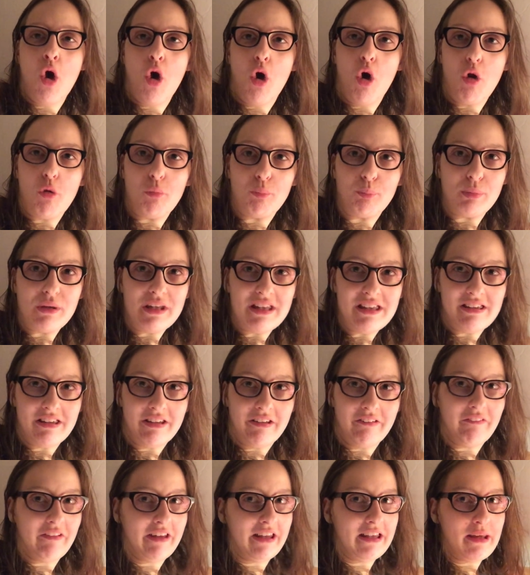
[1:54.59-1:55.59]
Und
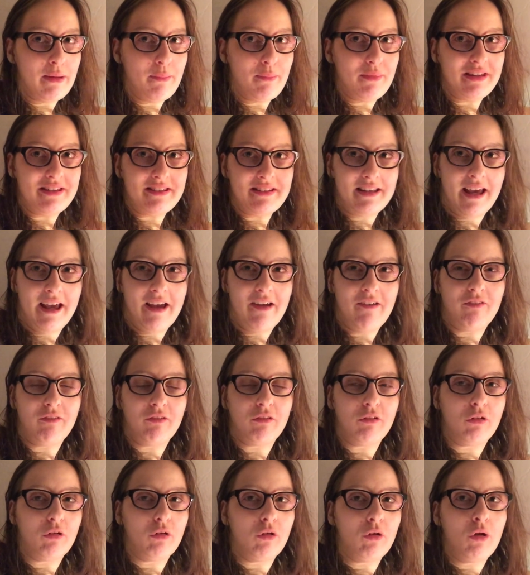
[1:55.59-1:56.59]
bitte, wenn ihr mich
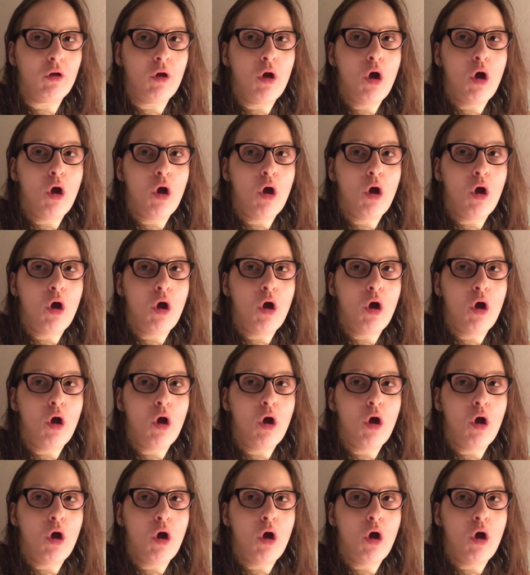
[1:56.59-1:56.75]
trefft,